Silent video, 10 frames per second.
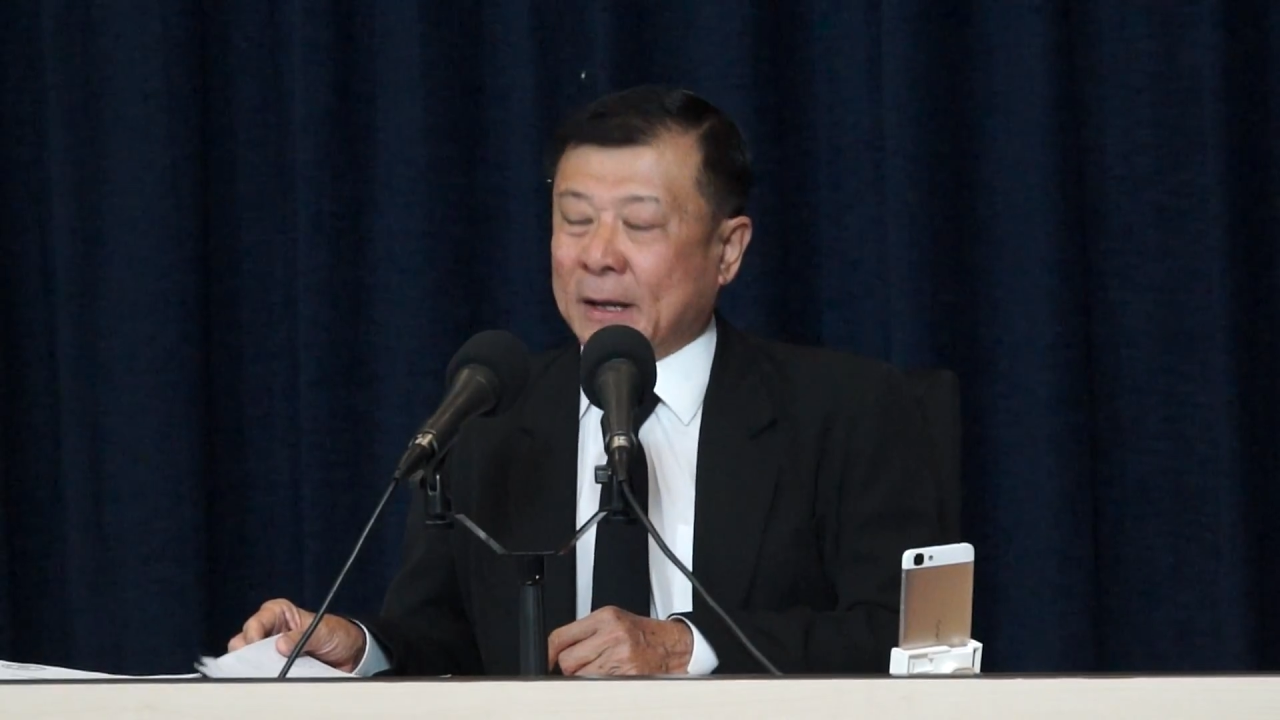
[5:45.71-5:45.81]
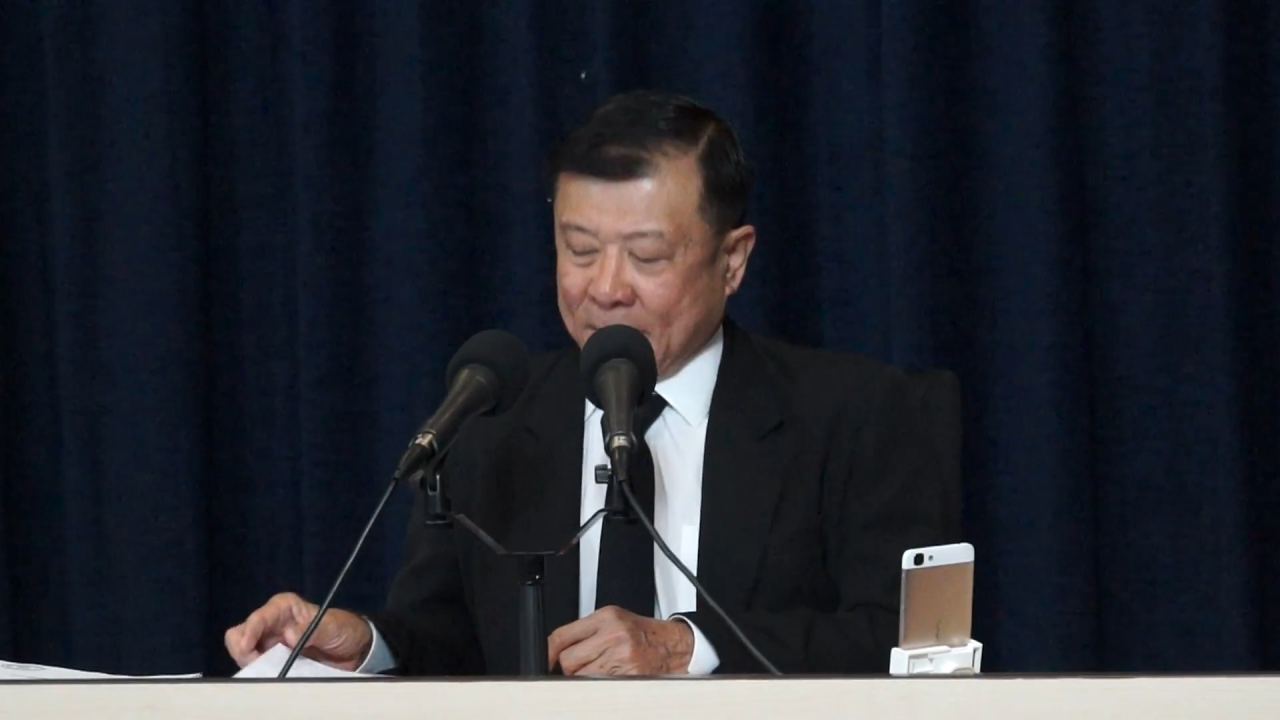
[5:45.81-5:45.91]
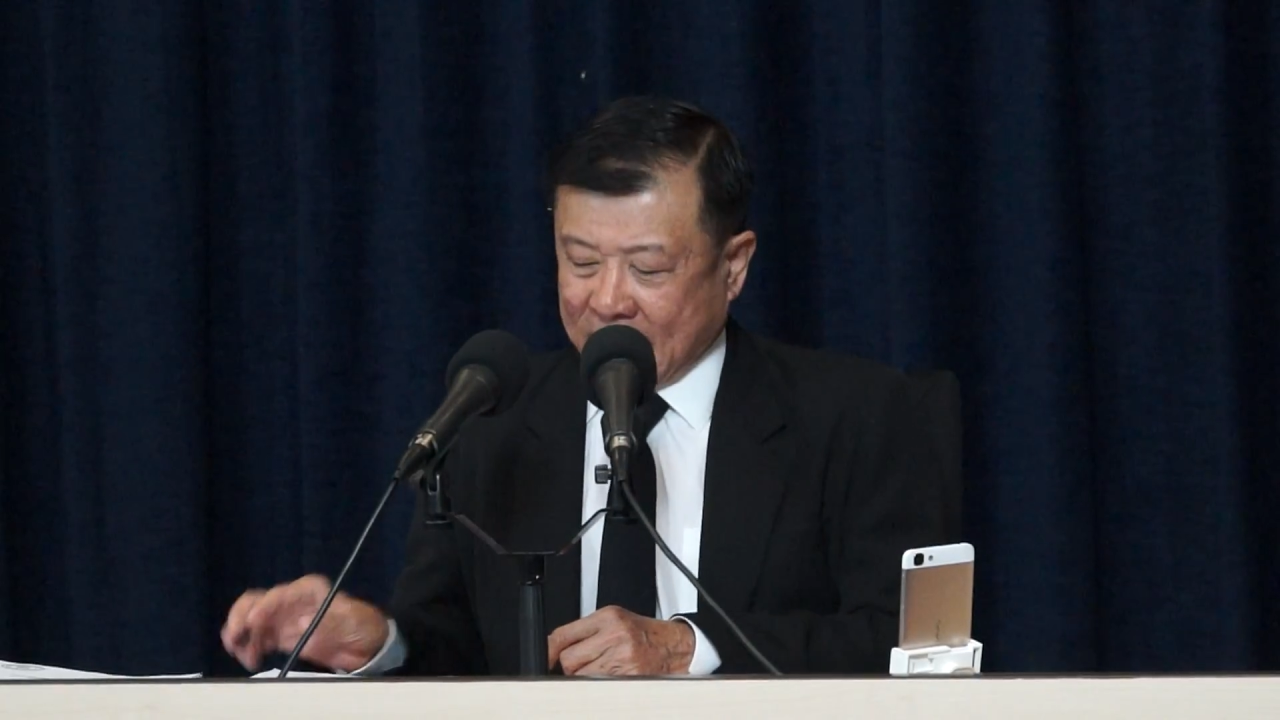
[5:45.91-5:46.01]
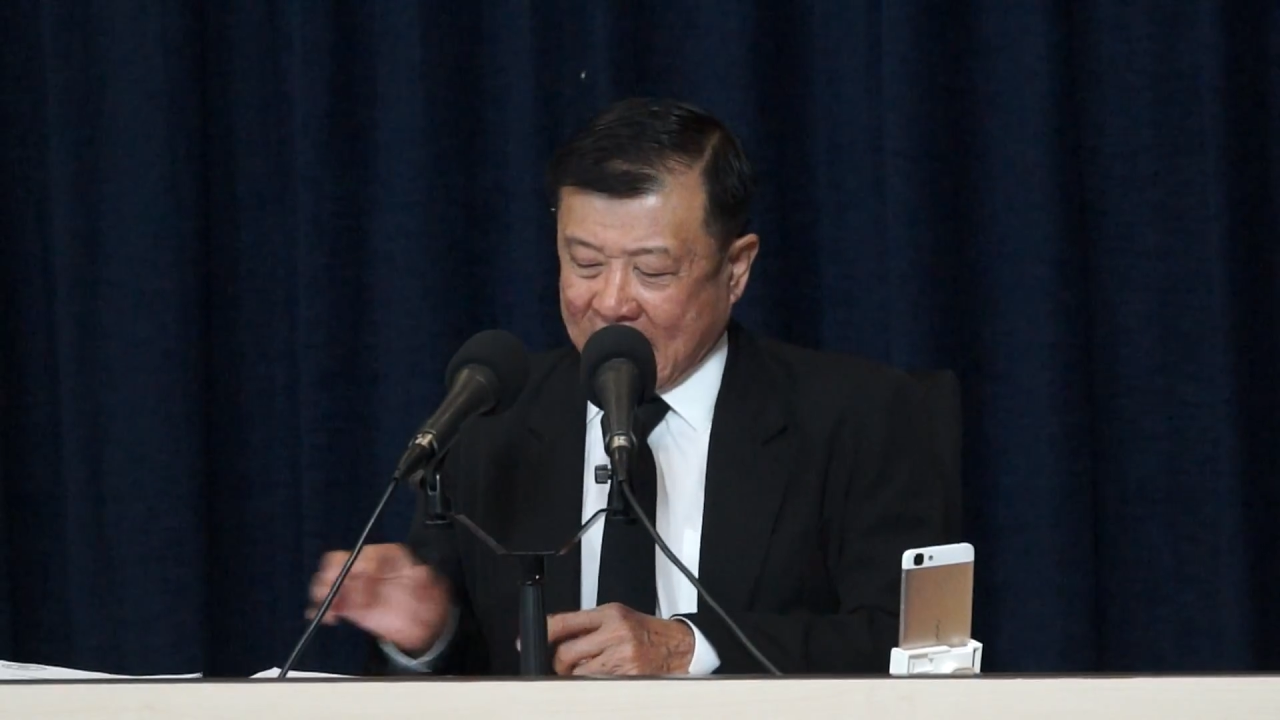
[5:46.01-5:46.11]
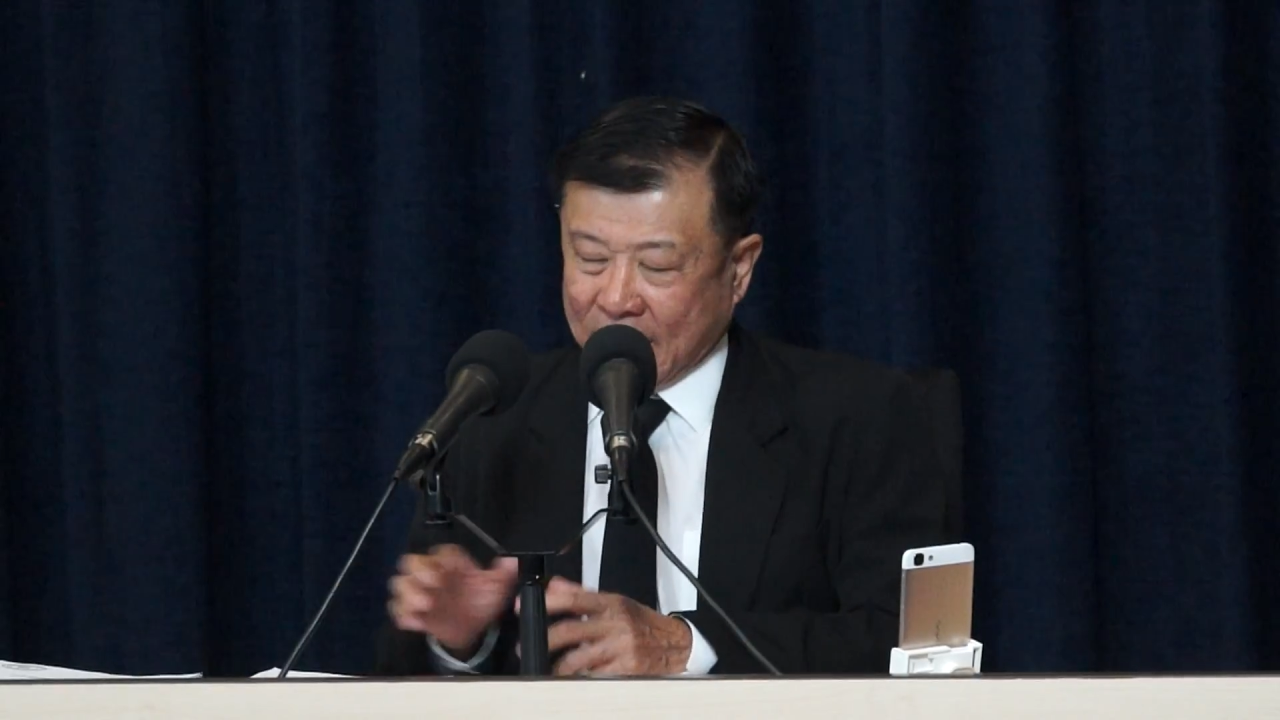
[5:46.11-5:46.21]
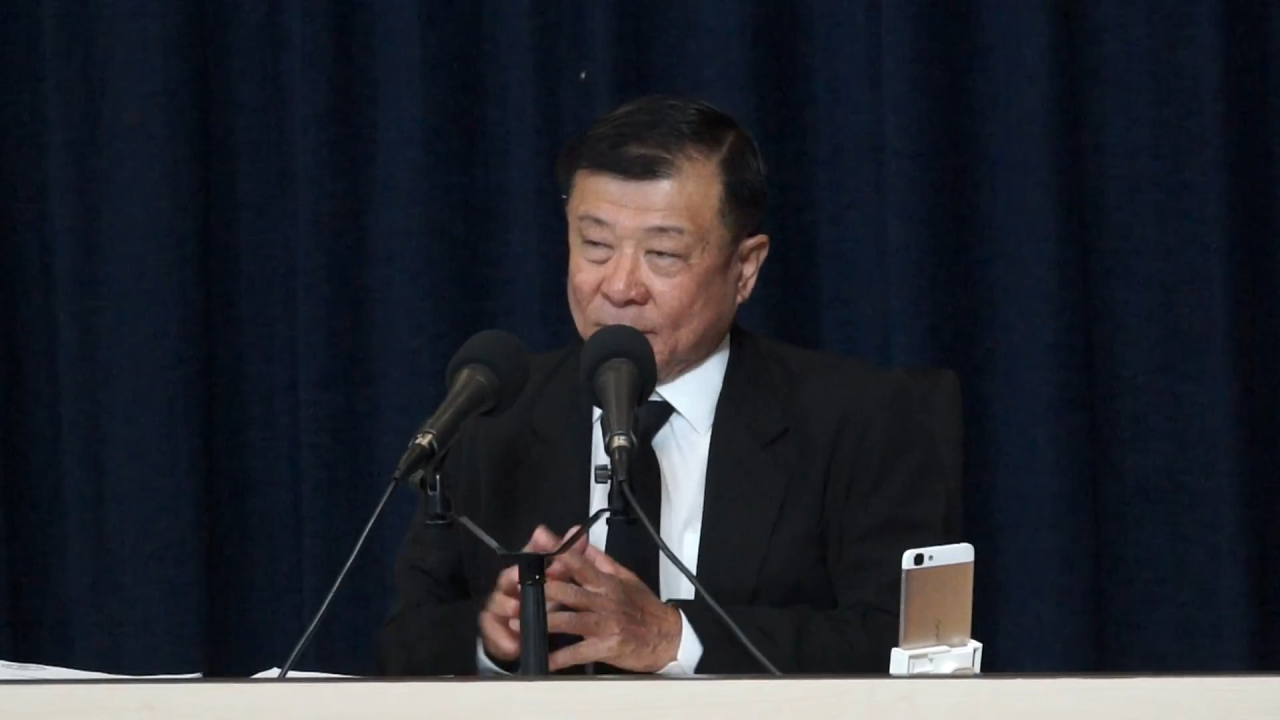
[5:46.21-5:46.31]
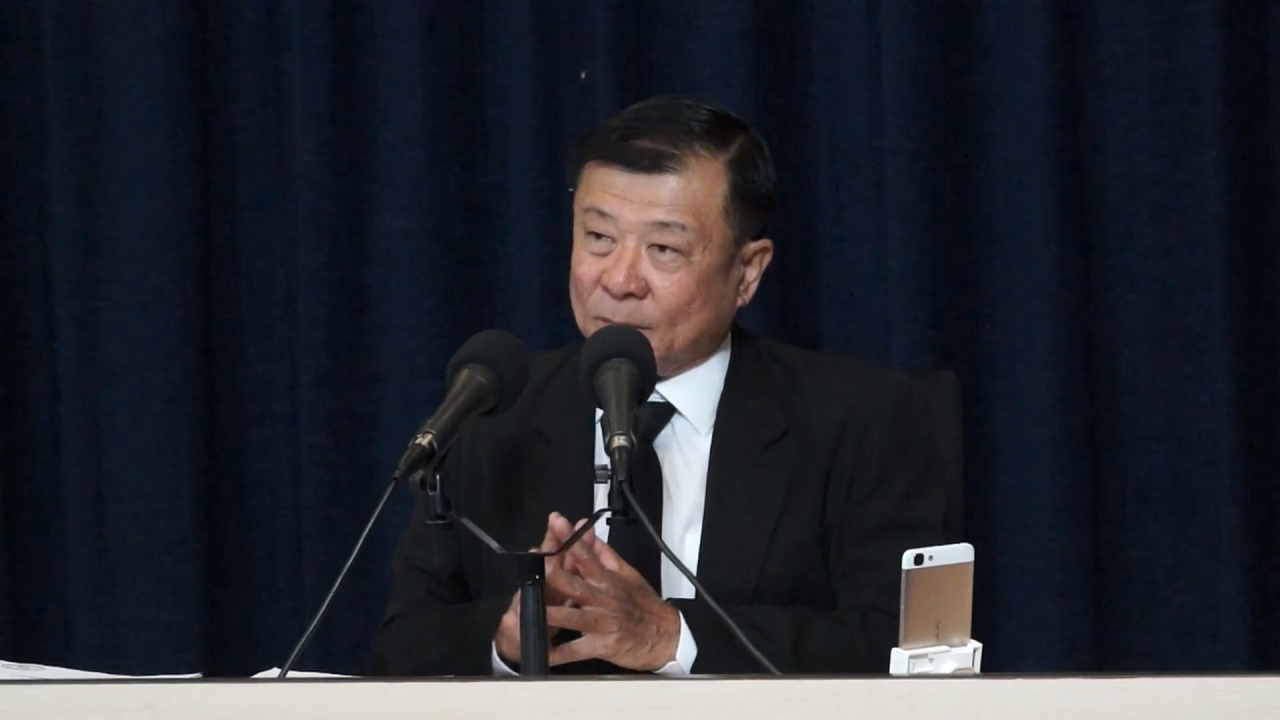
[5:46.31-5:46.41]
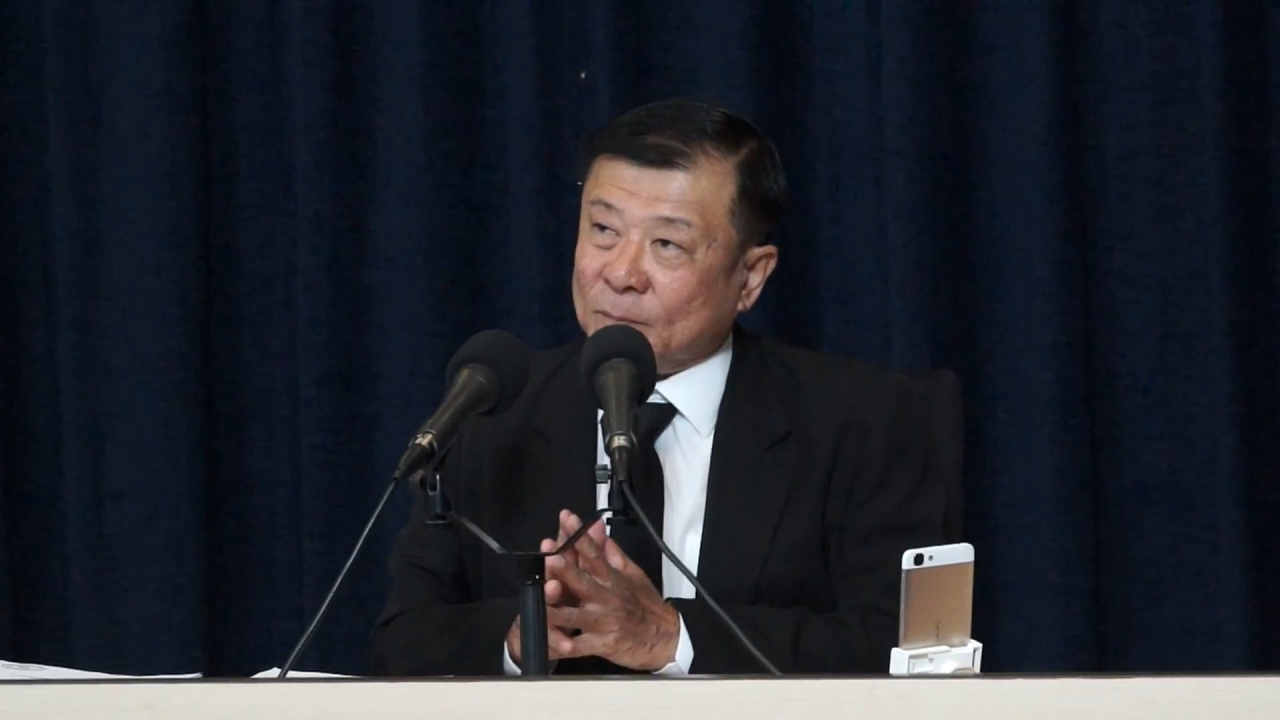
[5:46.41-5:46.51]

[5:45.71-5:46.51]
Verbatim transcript: ดีประกาศ